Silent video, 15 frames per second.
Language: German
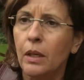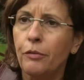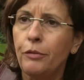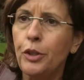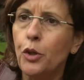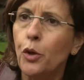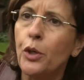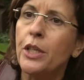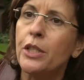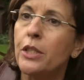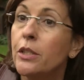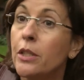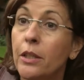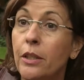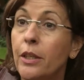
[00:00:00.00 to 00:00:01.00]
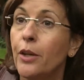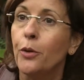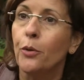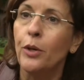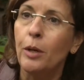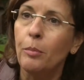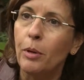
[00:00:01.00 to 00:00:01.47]
wie teuer sind denn die
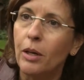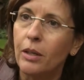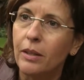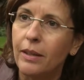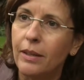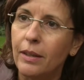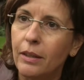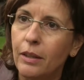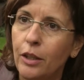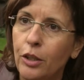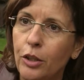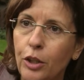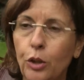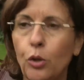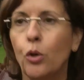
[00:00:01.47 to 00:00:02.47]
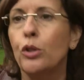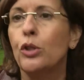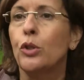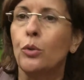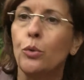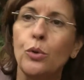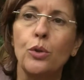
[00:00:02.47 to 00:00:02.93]
erneuerbaren Energien? Die
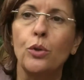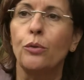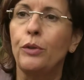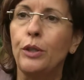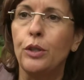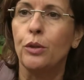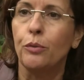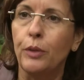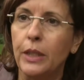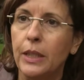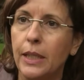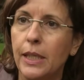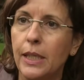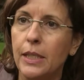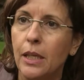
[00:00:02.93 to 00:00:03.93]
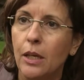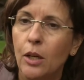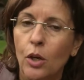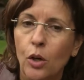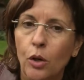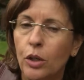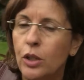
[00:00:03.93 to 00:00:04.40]
kosten uns doch viel zu viel Geld.
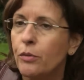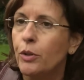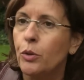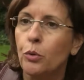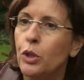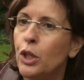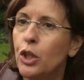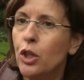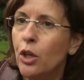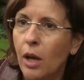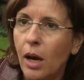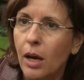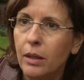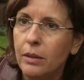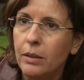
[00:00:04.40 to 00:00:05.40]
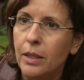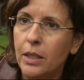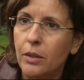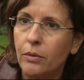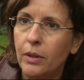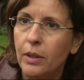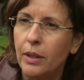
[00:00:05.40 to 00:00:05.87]
Es wird unterschlagen,
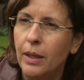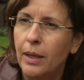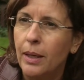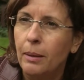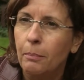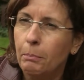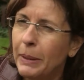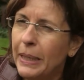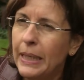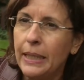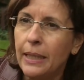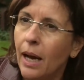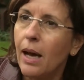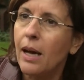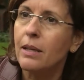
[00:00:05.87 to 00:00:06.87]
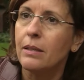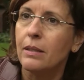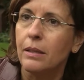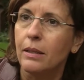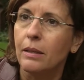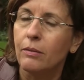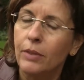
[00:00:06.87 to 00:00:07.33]
dass wir
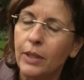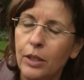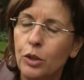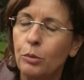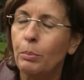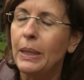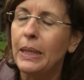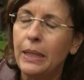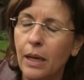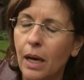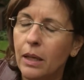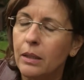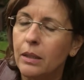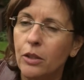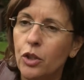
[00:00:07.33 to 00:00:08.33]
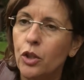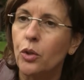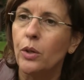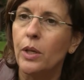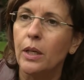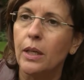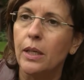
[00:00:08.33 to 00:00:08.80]
Milliarden, wirklich Milliarden an
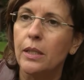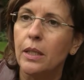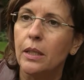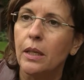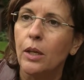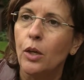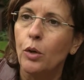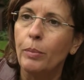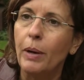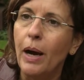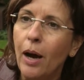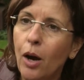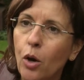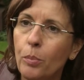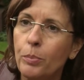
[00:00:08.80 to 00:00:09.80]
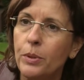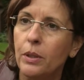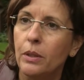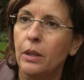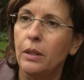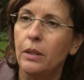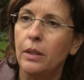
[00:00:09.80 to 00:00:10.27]
Steuergeldern überhaupt
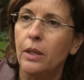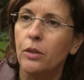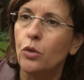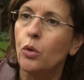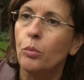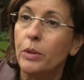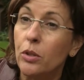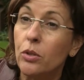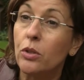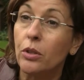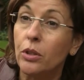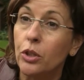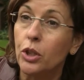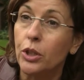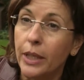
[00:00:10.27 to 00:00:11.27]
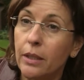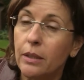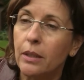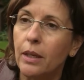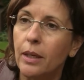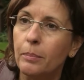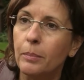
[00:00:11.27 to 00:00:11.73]
in die Atomindustrie gesteckt
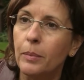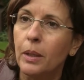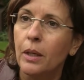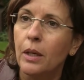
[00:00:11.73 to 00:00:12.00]
haben.